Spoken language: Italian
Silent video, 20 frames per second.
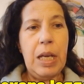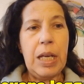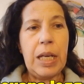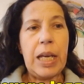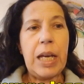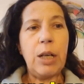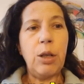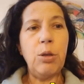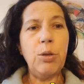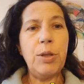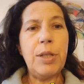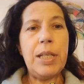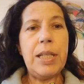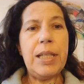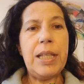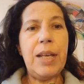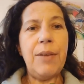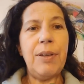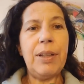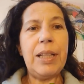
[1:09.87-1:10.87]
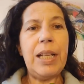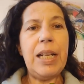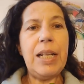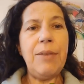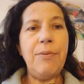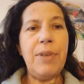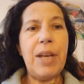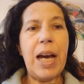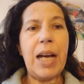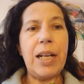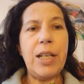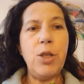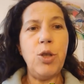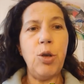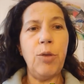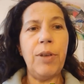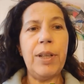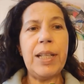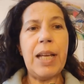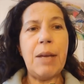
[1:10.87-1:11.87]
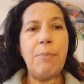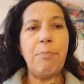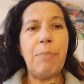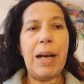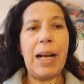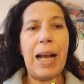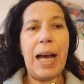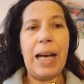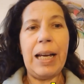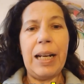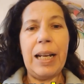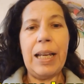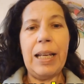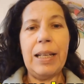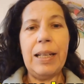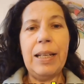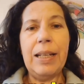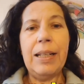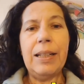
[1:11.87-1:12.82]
che consisteva nell'inviare i giovani a imparare